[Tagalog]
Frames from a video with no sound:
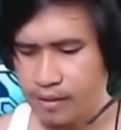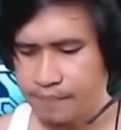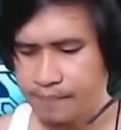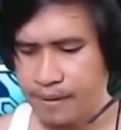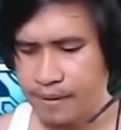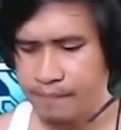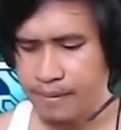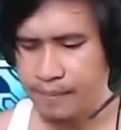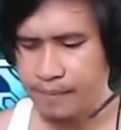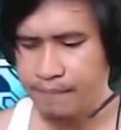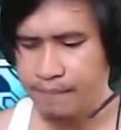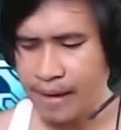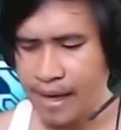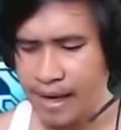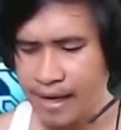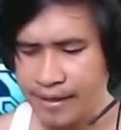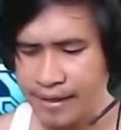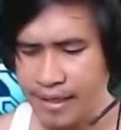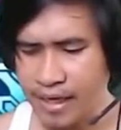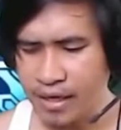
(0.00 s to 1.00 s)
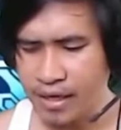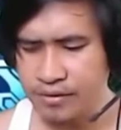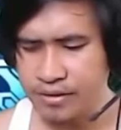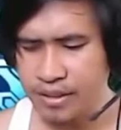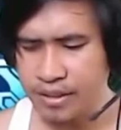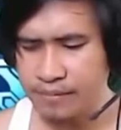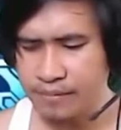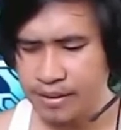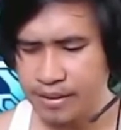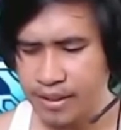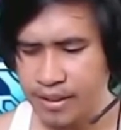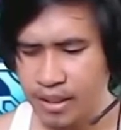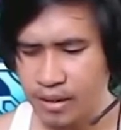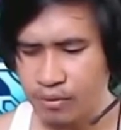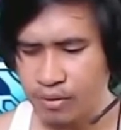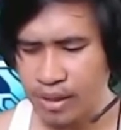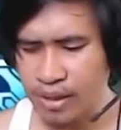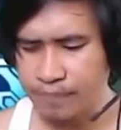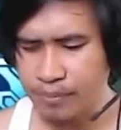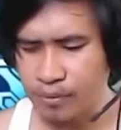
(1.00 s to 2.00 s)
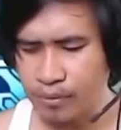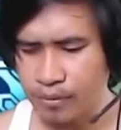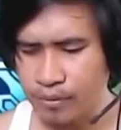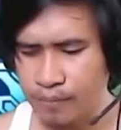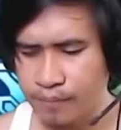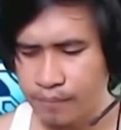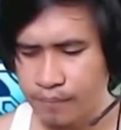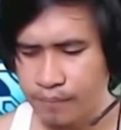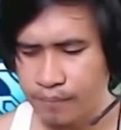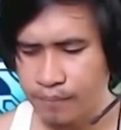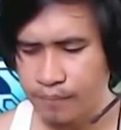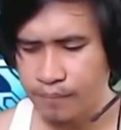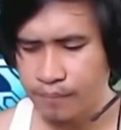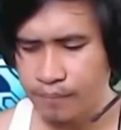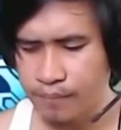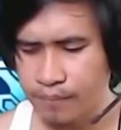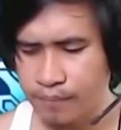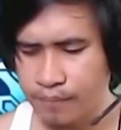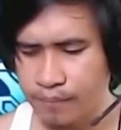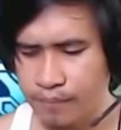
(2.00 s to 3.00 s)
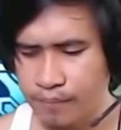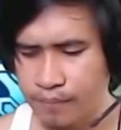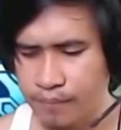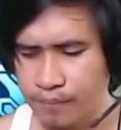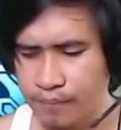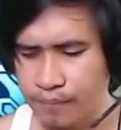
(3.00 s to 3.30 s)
Makipagbakbakan na ako dyan, matira gwapo. Pogi ako ha,